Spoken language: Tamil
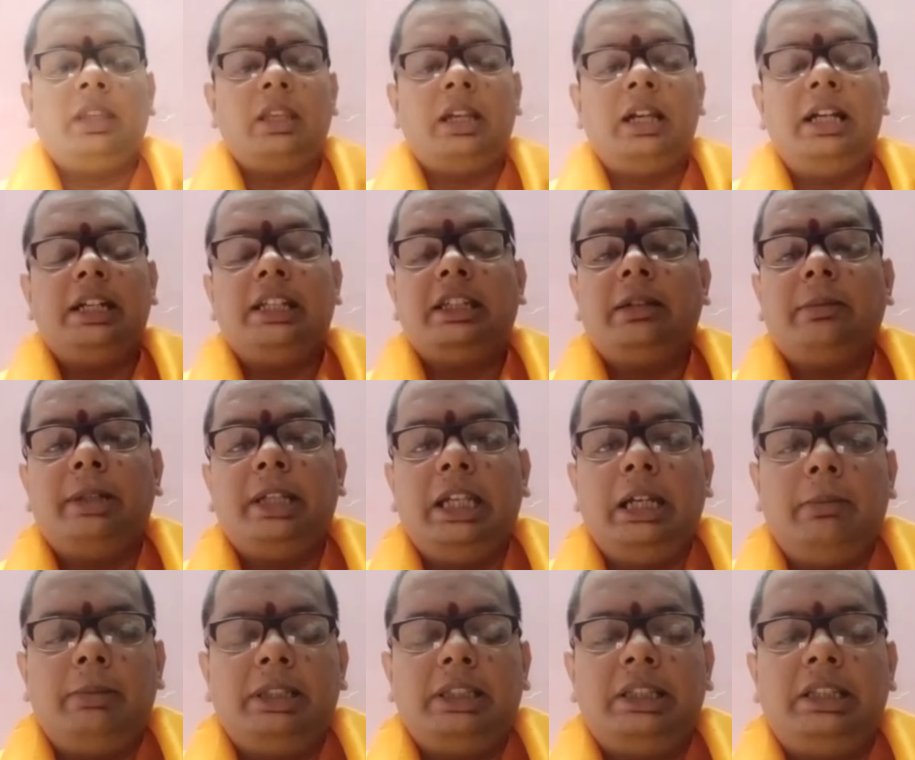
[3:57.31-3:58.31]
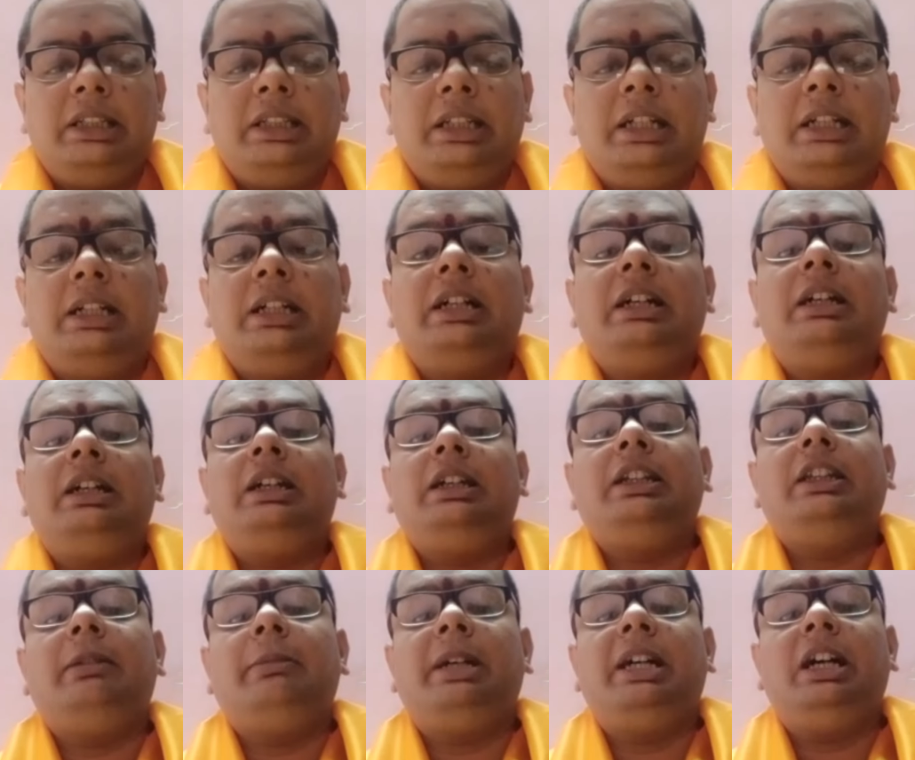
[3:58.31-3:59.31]
அடுத்தபடியாக பார்த்தீங்கன்னா
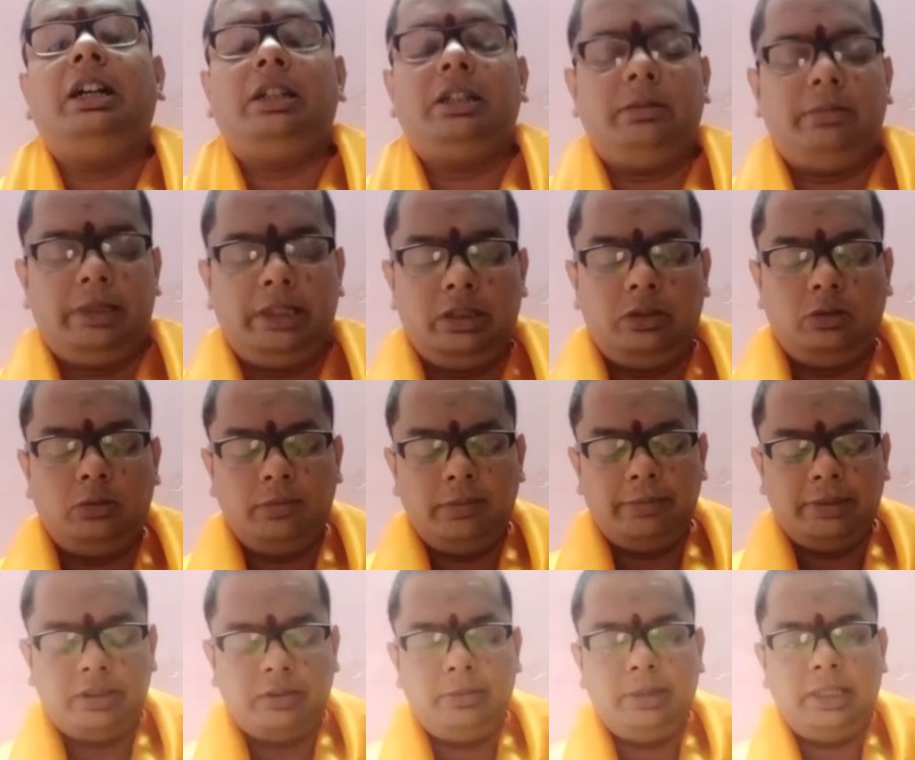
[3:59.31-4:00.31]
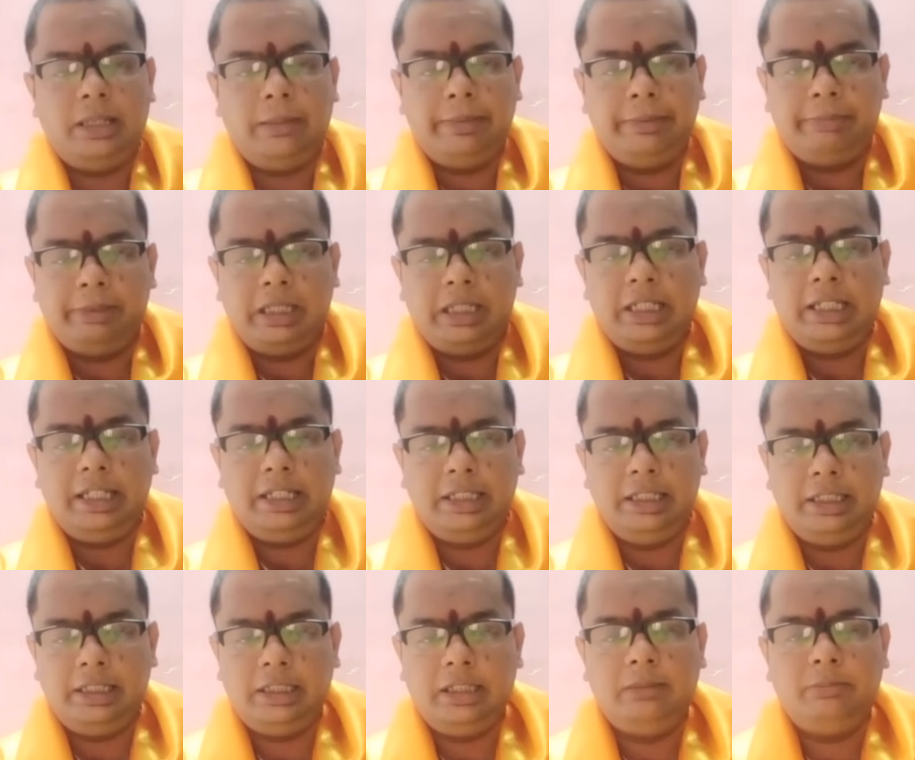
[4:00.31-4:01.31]
இந்த மகா கணபதி ஹோமம் மட்டும் இல்லாமல் இப்போ
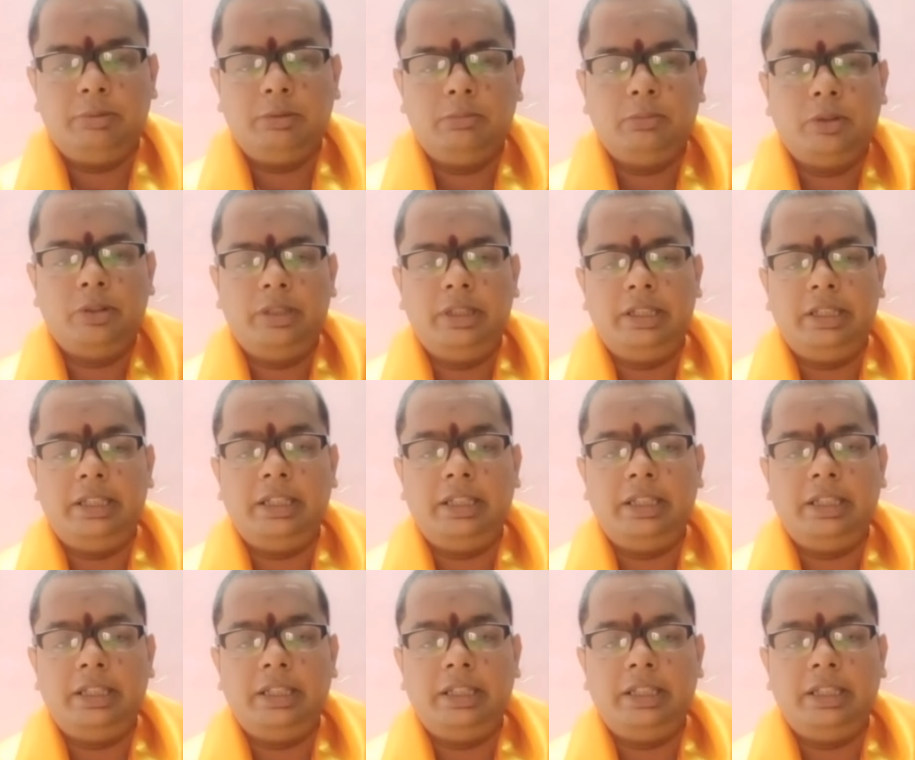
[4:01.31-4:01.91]
ஆலயங்களுக்கெல்லாம் போகும்பொழுது